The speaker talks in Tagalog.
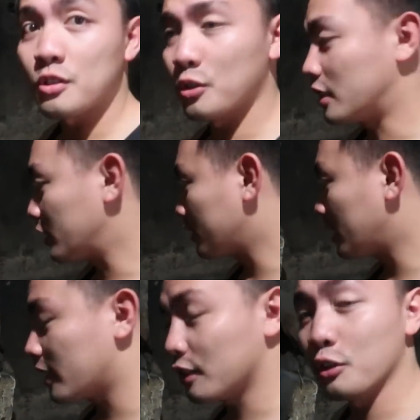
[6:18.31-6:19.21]
so dito
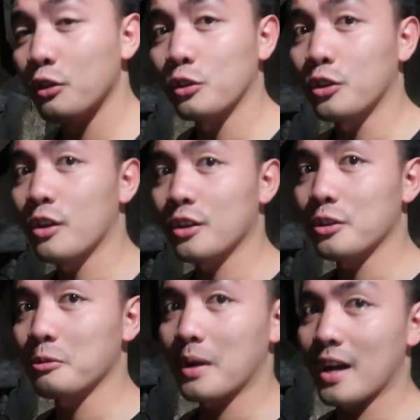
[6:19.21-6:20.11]
nila niluluto
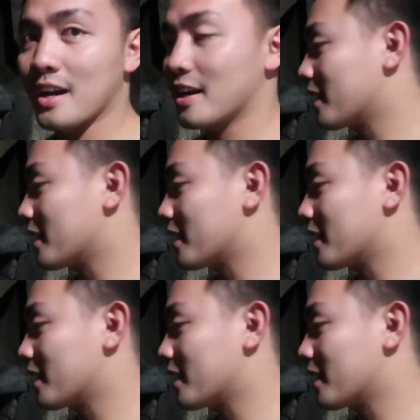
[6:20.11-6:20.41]
yung mga